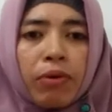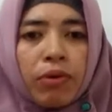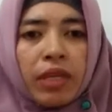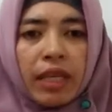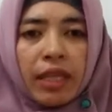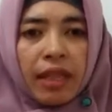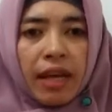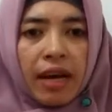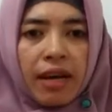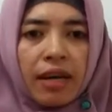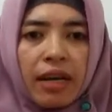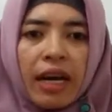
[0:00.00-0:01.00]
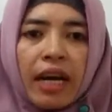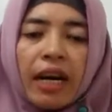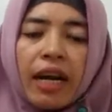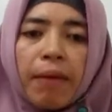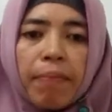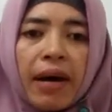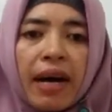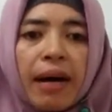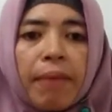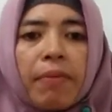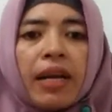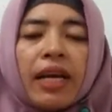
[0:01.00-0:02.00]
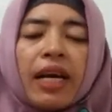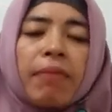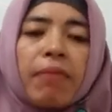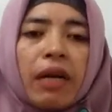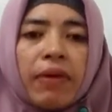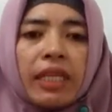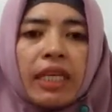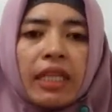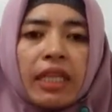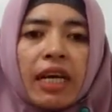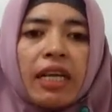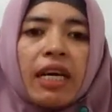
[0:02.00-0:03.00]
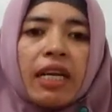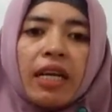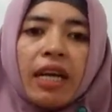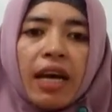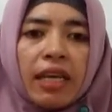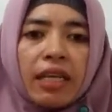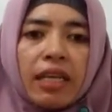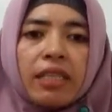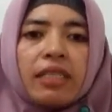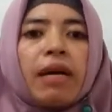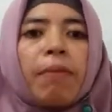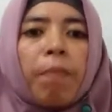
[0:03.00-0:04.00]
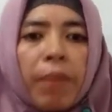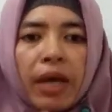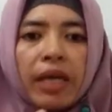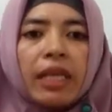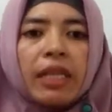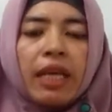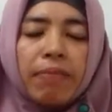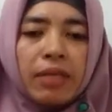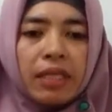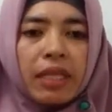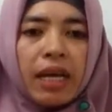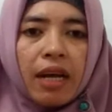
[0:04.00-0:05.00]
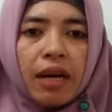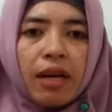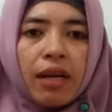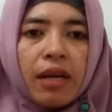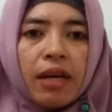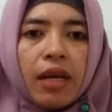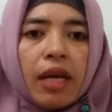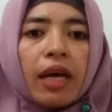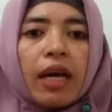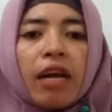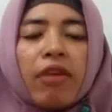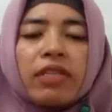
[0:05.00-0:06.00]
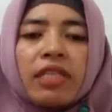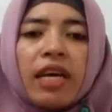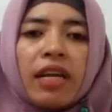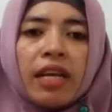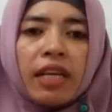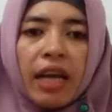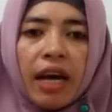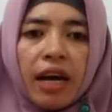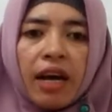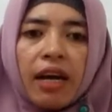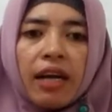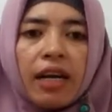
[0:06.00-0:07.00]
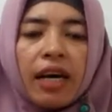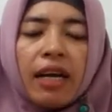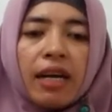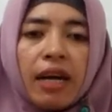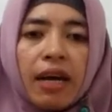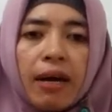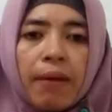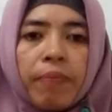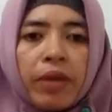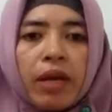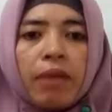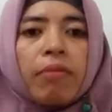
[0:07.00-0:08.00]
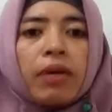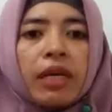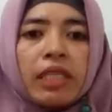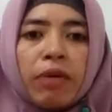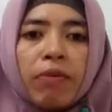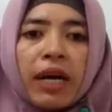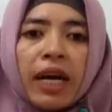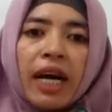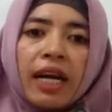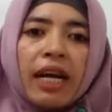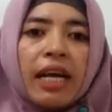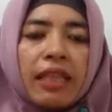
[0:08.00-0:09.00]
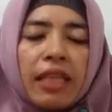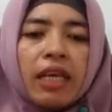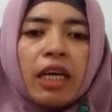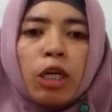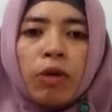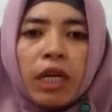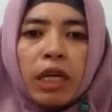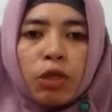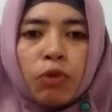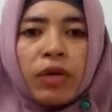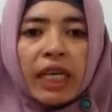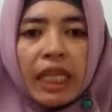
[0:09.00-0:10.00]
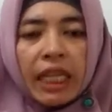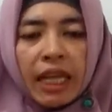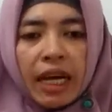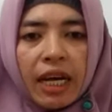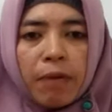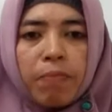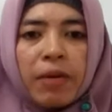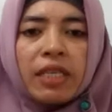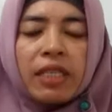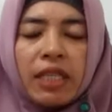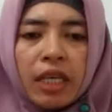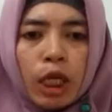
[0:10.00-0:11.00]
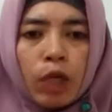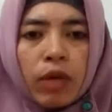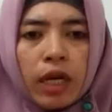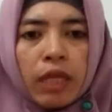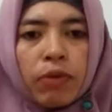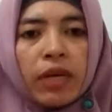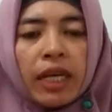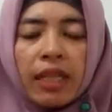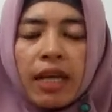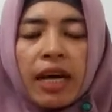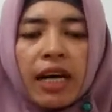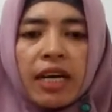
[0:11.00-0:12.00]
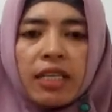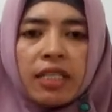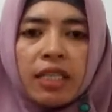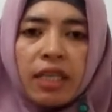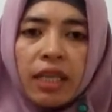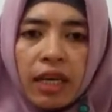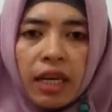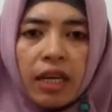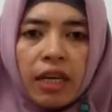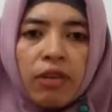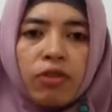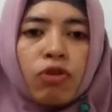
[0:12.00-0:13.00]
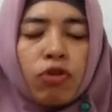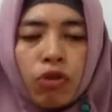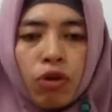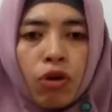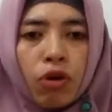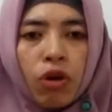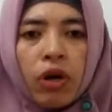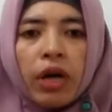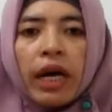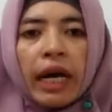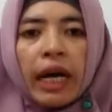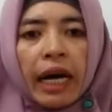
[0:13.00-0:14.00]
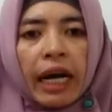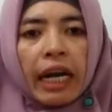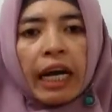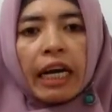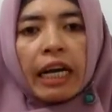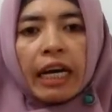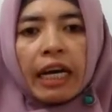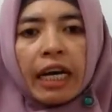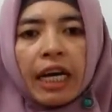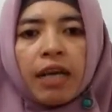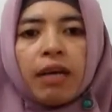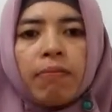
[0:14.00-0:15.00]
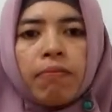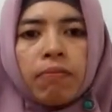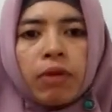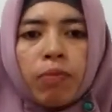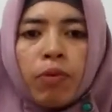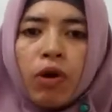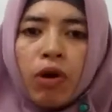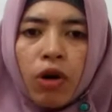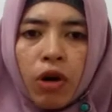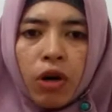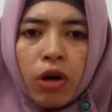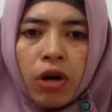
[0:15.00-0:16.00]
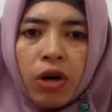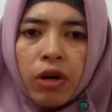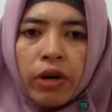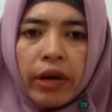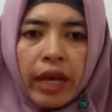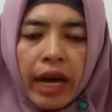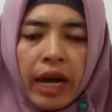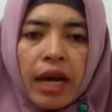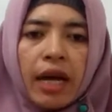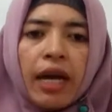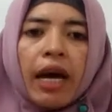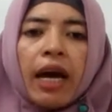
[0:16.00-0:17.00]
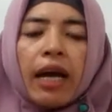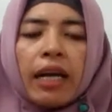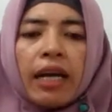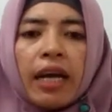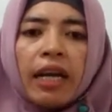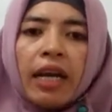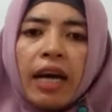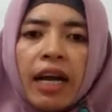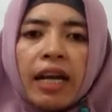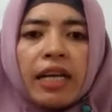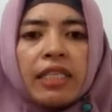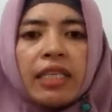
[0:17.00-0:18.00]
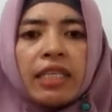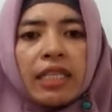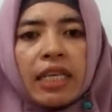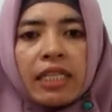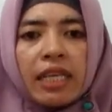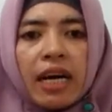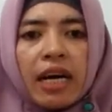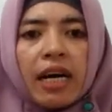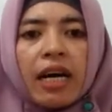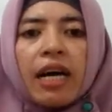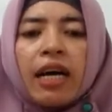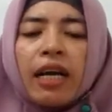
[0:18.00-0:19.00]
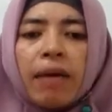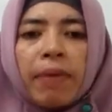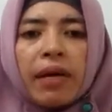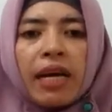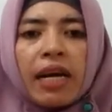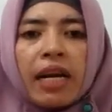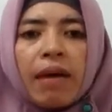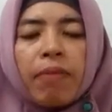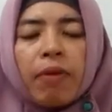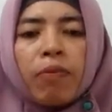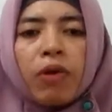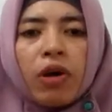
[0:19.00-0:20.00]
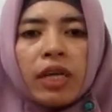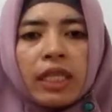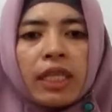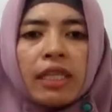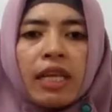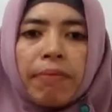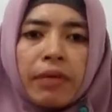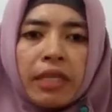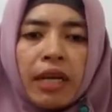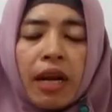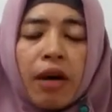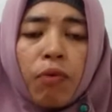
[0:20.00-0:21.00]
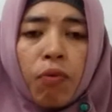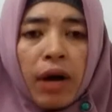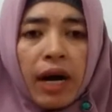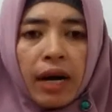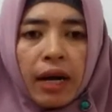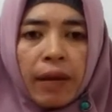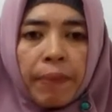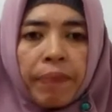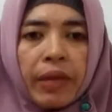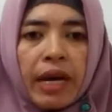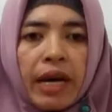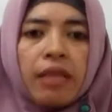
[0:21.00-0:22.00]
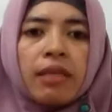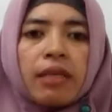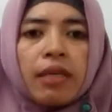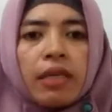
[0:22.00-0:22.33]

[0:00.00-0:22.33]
menurut kita. Karena apa? Mereka merawat kita dari lahir sampai kita besar. Kalau seandainya anak-anak mengecewakan hati kedua orang tua kita, pasti kedua orang tua kita akan sedih. Contoh, anak-anak berbohong, ya. Dari hal kecil saja, anggap anak-anak berbohong tentang masalah uang, ya